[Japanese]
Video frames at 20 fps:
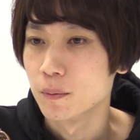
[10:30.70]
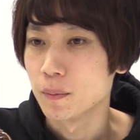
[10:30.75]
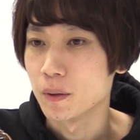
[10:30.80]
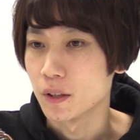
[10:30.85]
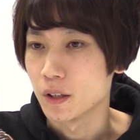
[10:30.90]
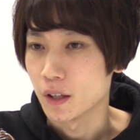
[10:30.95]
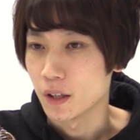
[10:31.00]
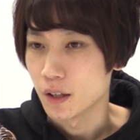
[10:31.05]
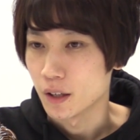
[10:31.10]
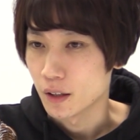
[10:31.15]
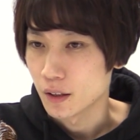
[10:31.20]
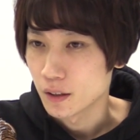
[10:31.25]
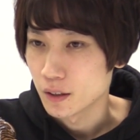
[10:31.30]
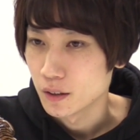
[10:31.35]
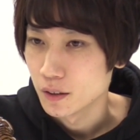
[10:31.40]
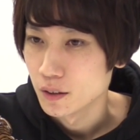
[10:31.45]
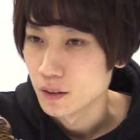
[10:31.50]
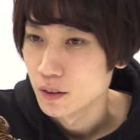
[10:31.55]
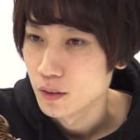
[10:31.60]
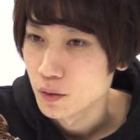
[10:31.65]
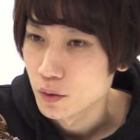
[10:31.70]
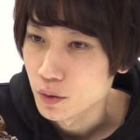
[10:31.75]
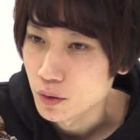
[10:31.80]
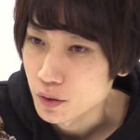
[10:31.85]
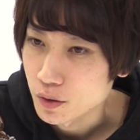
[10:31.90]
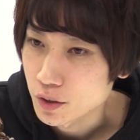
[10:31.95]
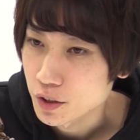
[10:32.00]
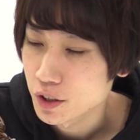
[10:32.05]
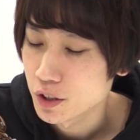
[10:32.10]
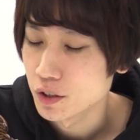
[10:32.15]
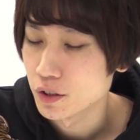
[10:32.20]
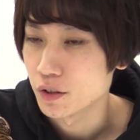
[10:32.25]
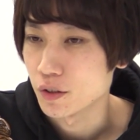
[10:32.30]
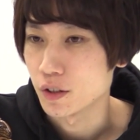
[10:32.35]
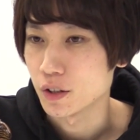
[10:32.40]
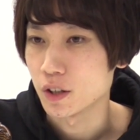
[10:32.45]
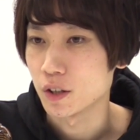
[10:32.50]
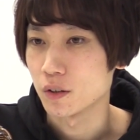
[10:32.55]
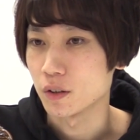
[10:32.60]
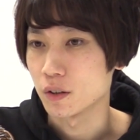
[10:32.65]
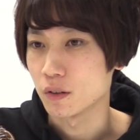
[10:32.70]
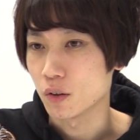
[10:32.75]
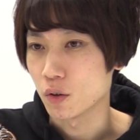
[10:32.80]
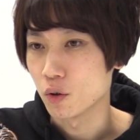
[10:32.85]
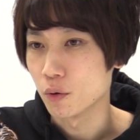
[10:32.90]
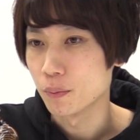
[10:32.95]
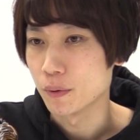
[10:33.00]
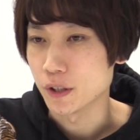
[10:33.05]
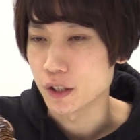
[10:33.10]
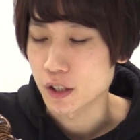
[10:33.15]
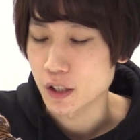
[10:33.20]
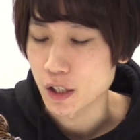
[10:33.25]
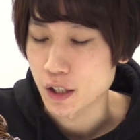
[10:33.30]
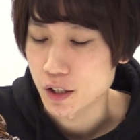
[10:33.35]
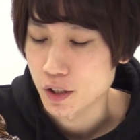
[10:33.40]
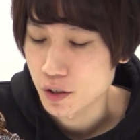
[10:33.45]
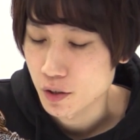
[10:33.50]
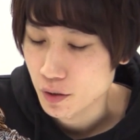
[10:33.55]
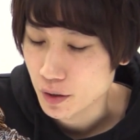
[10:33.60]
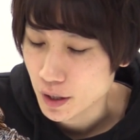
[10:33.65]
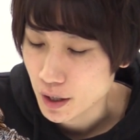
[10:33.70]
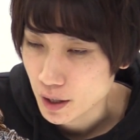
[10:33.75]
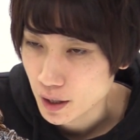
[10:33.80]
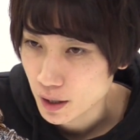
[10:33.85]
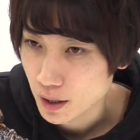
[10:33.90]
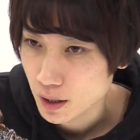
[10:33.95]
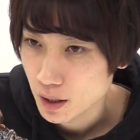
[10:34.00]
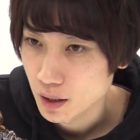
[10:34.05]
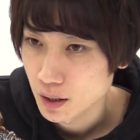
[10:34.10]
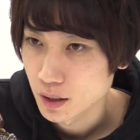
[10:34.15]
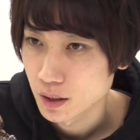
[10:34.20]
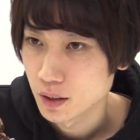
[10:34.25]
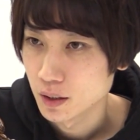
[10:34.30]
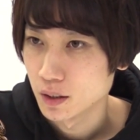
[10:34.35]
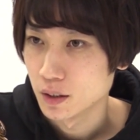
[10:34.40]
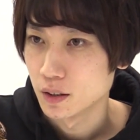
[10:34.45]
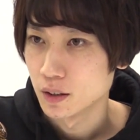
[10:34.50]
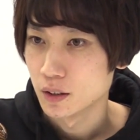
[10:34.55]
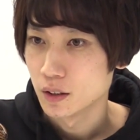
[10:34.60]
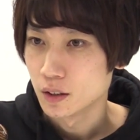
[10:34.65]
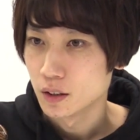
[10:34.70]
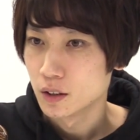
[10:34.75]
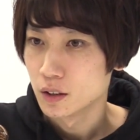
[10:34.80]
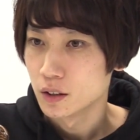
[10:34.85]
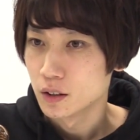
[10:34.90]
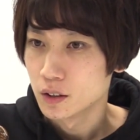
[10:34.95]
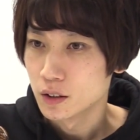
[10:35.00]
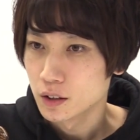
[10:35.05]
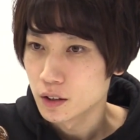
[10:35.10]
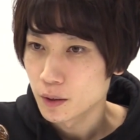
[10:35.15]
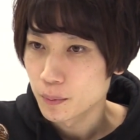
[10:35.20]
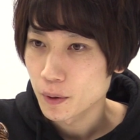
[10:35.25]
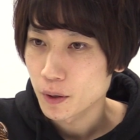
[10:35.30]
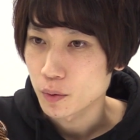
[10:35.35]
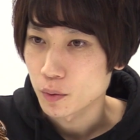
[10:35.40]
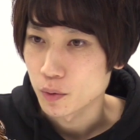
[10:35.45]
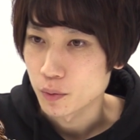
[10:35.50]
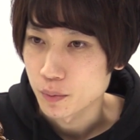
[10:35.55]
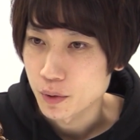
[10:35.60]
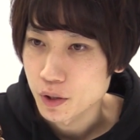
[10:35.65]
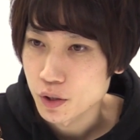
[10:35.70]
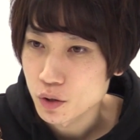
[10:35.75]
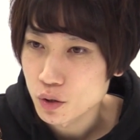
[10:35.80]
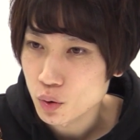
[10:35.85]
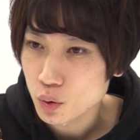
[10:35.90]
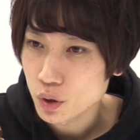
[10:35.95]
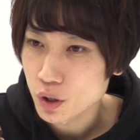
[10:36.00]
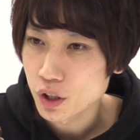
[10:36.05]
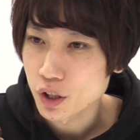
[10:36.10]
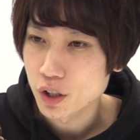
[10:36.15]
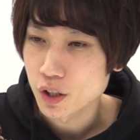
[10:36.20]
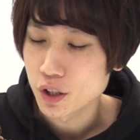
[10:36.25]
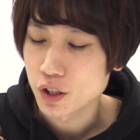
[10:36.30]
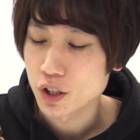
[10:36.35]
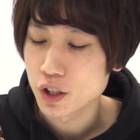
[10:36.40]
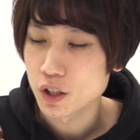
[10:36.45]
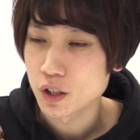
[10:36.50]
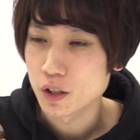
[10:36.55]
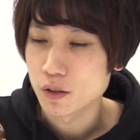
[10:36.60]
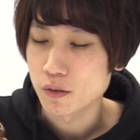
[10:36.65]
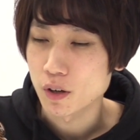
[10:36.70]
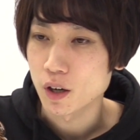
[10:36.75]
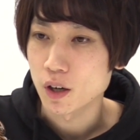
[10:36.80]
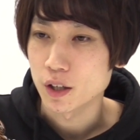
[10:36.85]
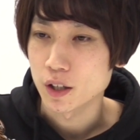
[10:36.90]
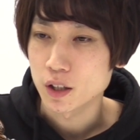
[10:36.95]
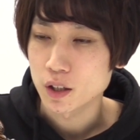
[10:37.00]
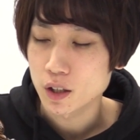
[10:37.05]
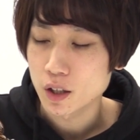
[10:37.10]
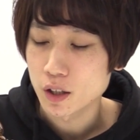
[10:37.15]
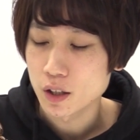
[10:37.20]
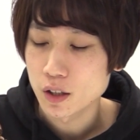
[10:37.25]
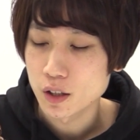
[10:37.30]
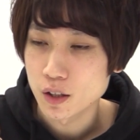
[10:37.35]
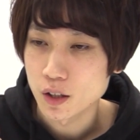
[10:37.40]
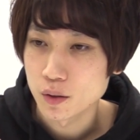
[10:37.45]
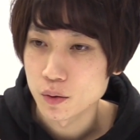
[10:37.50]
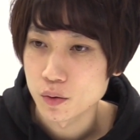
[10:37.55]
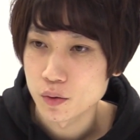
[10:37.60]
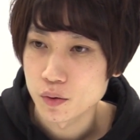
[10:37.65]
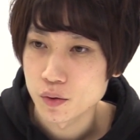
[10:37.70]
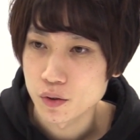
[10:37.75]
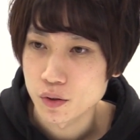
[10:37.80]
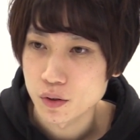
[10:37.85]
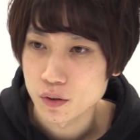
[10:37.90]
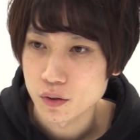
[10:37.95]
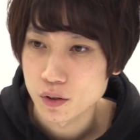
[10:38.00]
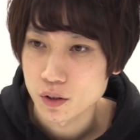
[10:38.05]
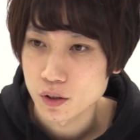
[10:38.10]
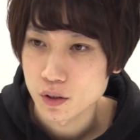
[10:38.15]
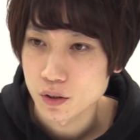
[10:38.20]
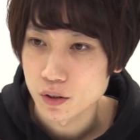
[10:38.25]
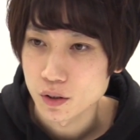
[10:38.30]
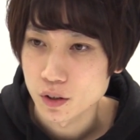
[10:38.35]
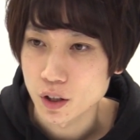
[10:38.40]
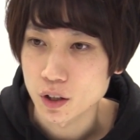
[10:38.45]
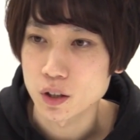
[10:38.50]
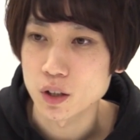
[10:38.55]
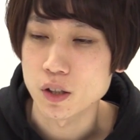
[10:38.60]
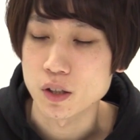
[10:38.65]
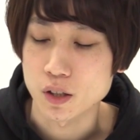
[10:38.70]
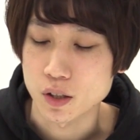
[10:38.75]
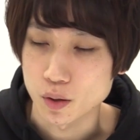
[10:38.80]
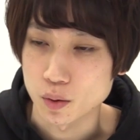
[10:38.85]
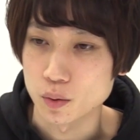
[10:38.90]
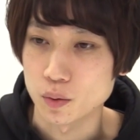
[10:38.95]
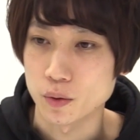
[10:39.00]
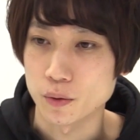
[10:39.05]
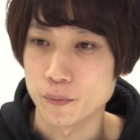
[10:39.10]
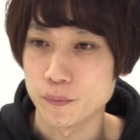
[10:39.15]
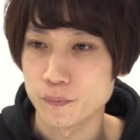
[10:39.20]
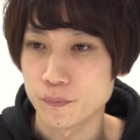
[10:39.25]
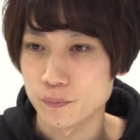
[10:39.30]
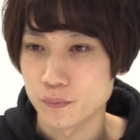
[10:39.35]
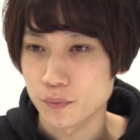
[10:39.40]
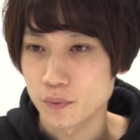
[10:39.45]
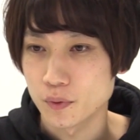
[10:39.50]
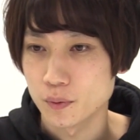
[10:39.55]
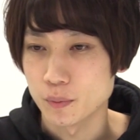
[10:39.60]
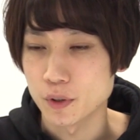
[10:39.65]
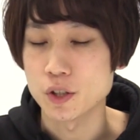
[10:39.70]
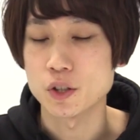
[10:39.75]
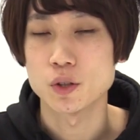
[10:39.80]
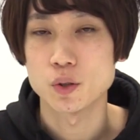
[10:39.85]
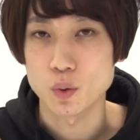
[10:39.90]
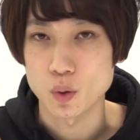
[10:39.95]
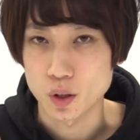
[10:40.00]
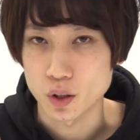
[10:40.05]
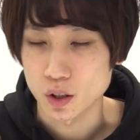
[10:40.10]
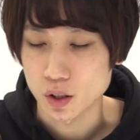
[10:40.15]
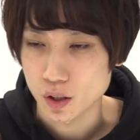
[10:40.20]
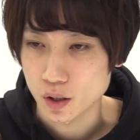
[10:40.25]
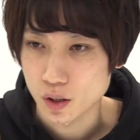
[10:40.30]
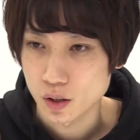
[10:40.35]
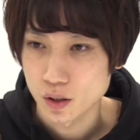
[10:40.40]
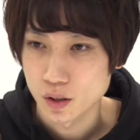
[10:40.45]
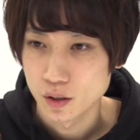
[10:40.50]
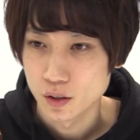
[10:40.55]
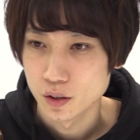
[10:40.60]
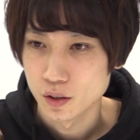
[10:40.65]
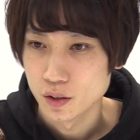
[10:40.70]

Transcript: ぱりねこの新友情出た時はコピーしたいっすよねやっぱりこの水溶き1位は1回あのやったんですけどめっちゃ強かったっす